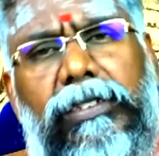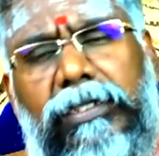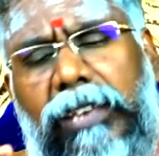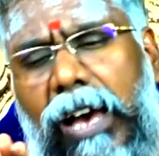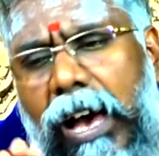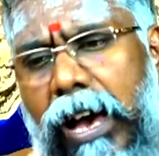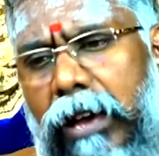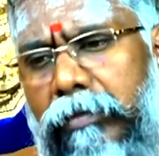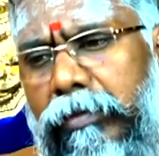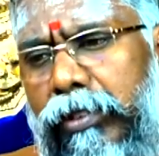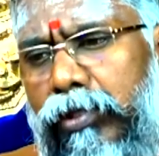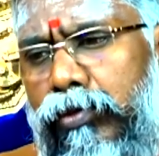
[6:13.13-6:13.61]

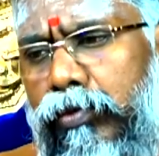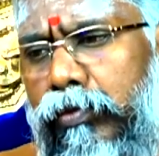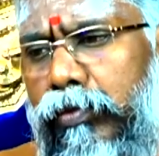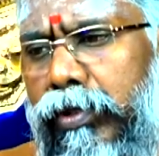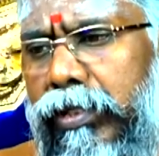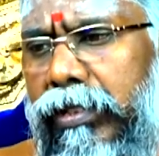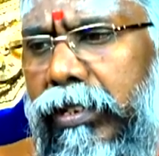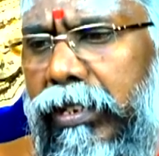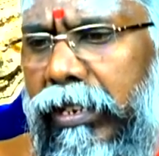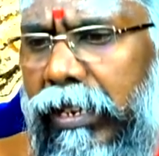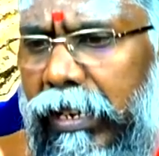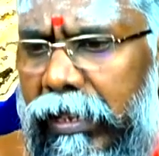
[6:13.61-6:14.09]
சாமி
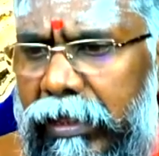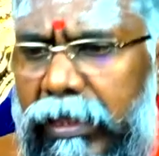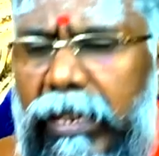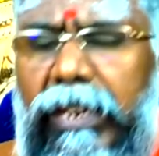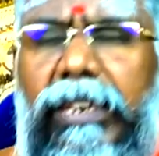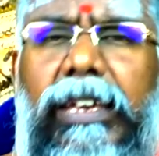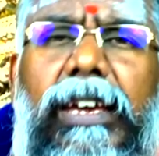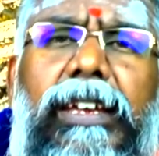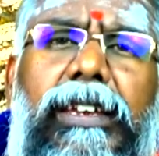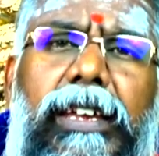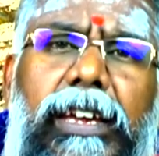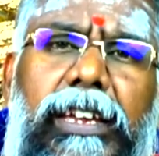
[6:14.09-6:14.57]
கும்புறதுக்குன்னே
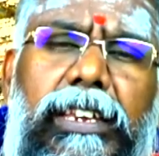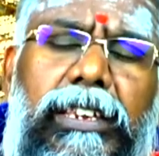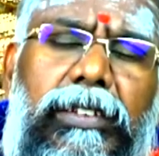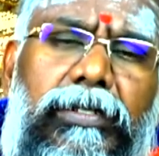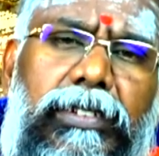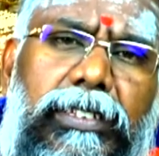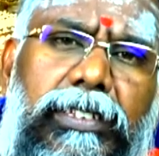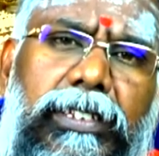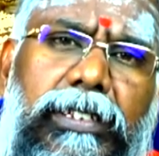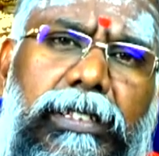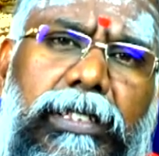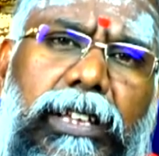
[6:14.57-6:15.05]
தனியாக நைட்டி
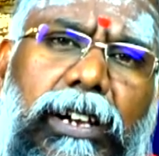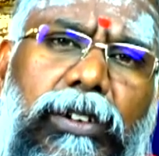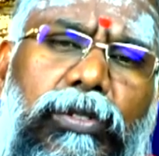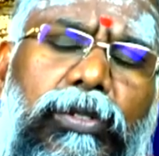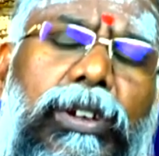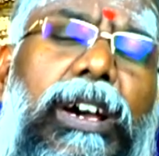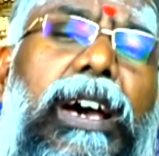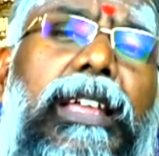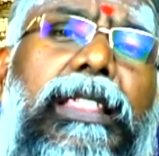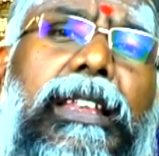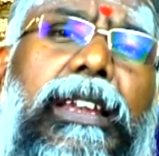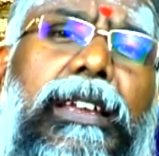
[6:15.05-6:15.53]
வச்சுருந்தா
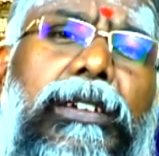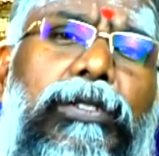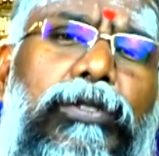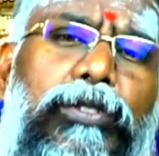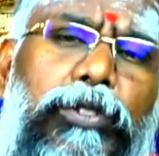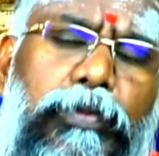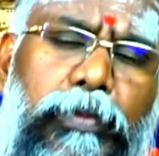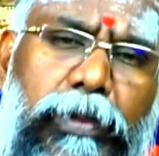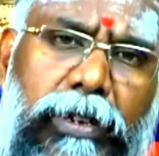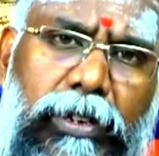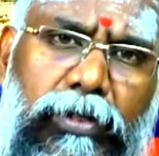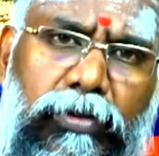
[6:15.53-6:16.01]
கூட அதெல்லாம்
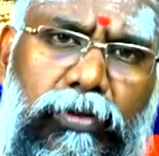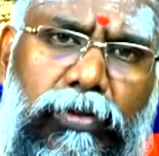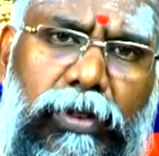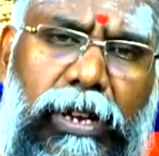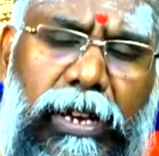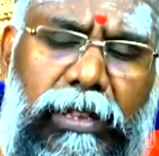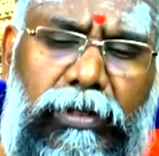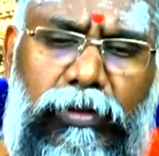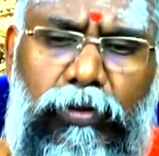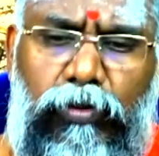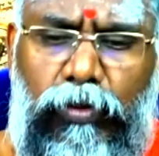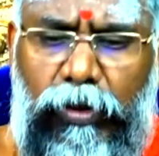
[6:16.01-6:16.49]
யூஸ்
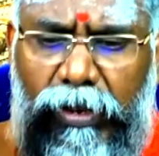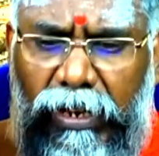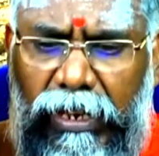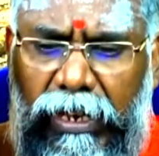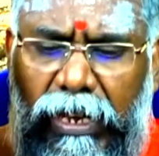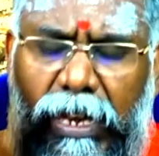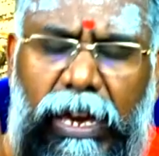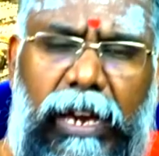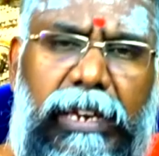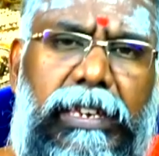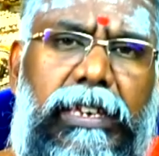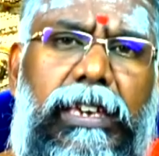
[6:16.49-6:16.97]
பண்ணக்கூடாது
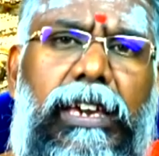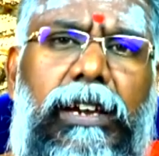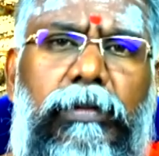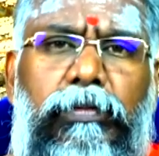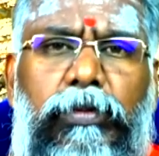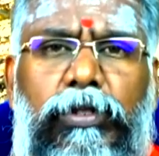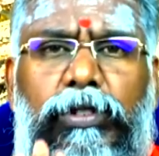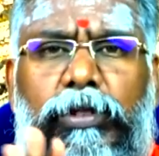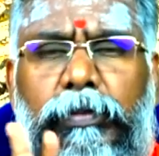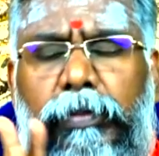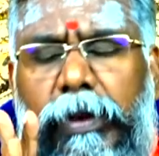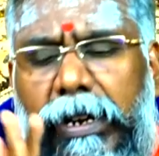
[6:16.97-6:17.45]
ஒரே அங்கேயா
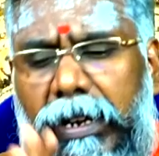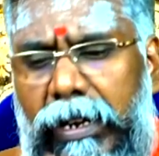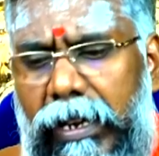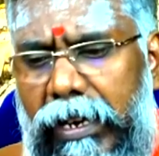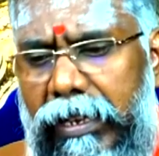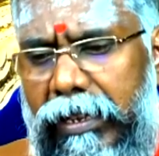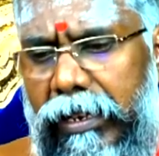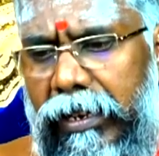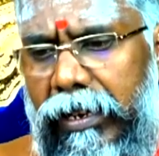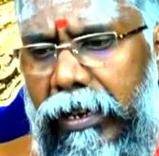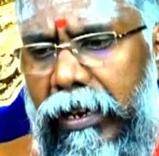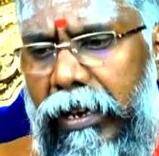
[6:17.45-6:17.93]
போட்டு
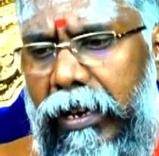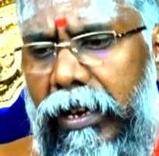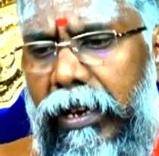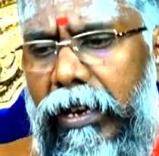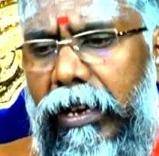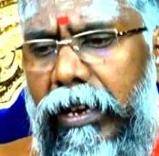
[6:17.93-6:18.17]
பண்ணாதீங்க